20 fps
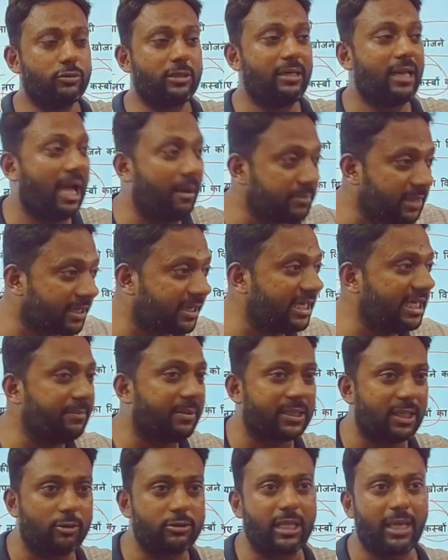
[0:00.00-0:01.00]
उसका नाम तक के
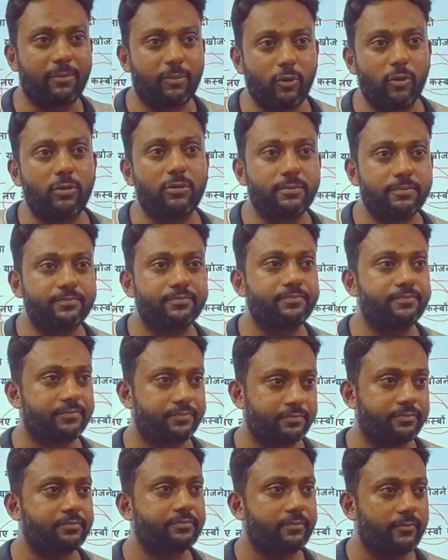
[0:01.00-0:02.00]
नहीं पता होता आपको
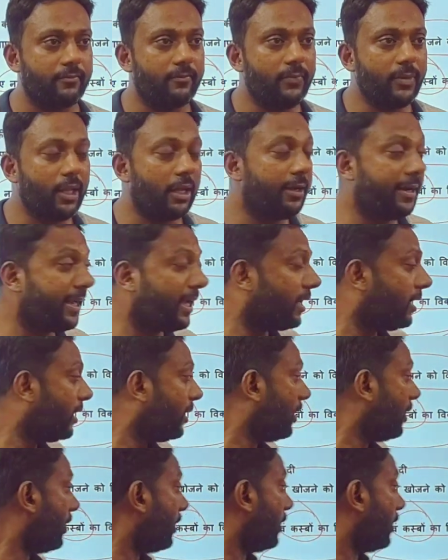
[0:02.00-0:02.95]
ठीक है